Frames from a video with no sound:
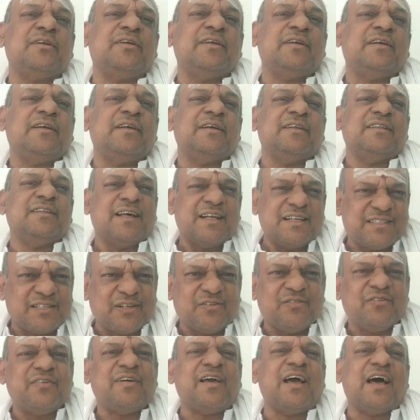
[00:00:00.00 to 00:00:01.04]
దర్శనమే
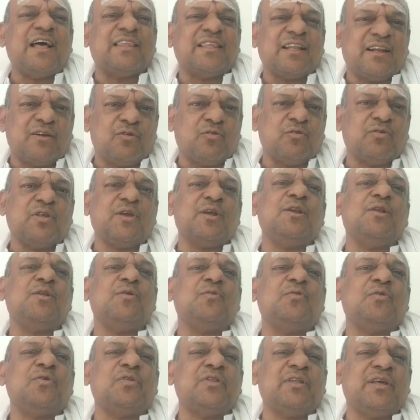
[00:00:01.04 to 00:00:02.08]
అతని హృదయంలో
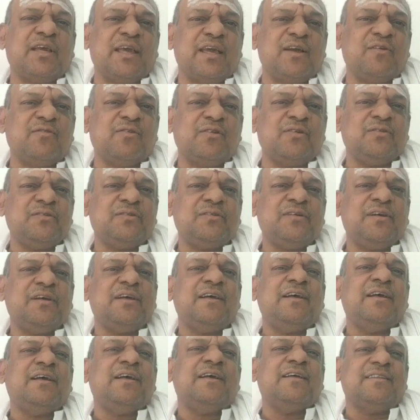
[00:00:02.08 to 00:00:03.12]
ఉన్నది కేవలం
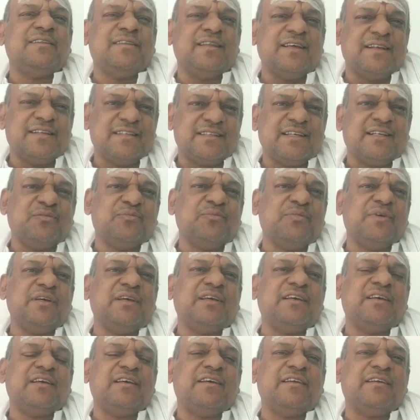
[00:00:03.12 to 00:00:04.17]
దర్శనమే
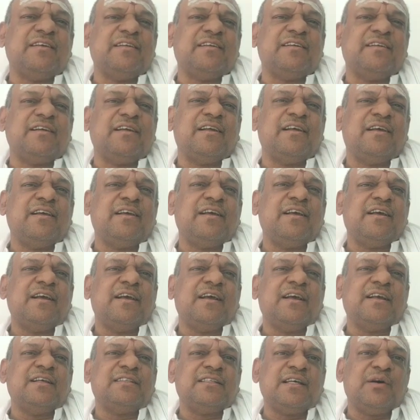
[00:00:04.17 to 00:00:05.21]

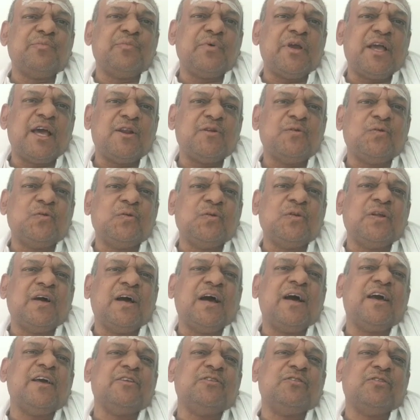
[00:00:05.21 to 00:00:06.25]
సమయానుకూలంగా
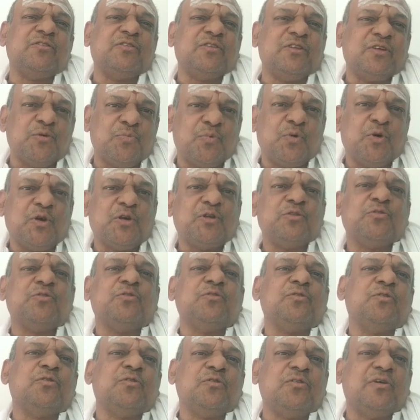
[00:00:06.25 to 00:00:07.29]
అవుతుంది ఎప్పుడు అవుతుందో
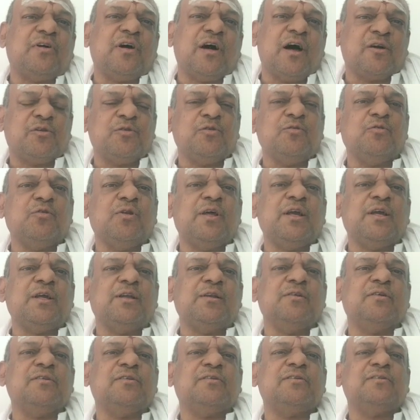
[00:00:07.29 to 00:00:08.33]
ఆ క్యూ లైన్లో
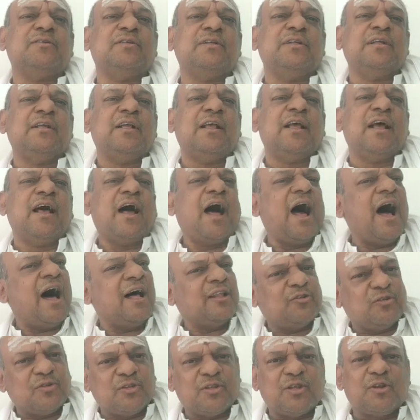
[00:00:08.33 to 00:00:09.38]
ఆ
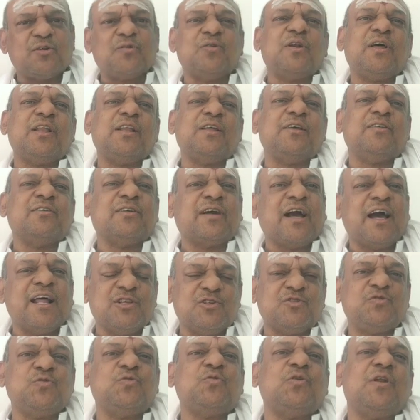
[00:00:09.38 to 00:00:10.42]
తొందర కూడా లేదు కానీ
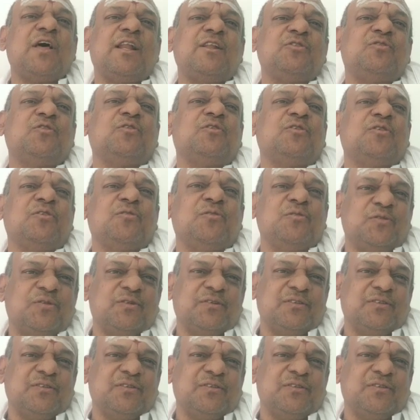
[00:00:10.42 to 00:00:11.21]
చూడాలని తొందర ఉంటుంది